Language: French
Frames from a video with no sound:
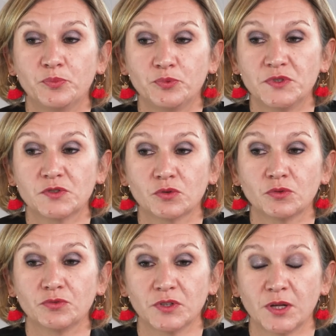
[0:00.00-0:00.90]

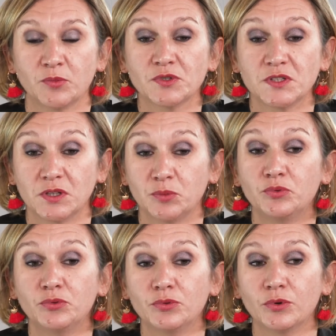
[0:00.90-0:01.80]
puisque finalement, ce n'est
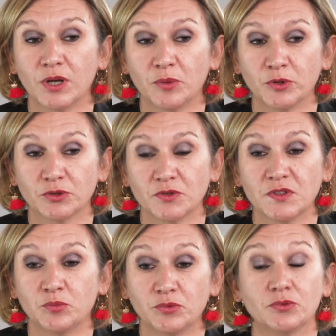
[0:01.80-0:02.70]
plus euh, l'important,
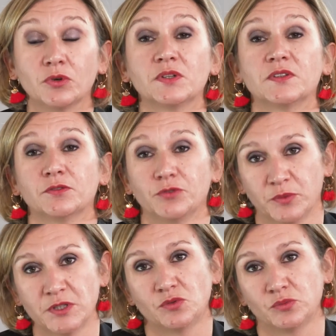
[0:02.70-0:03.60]
c'est plus tant les
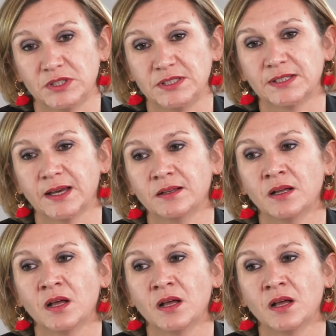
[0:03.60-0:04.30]
informations médicales,